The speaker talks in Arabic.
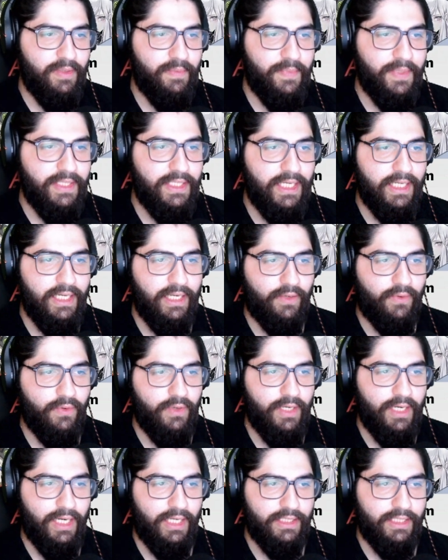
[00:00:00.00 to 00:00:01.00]
لكل
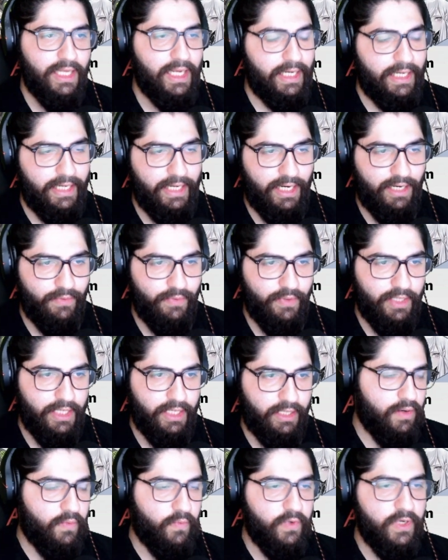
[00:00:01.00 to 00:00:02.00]
الاعداء اللي
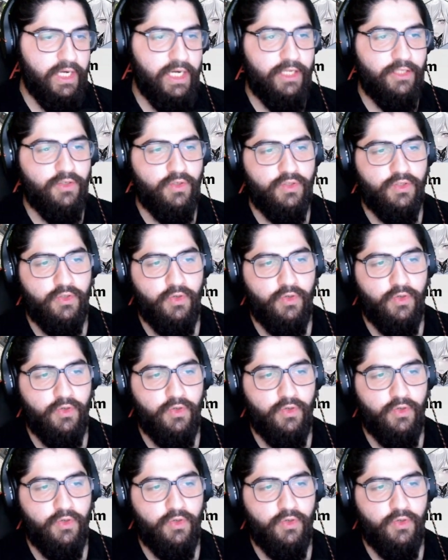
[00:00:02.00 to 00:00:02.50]
حواليك والالكترود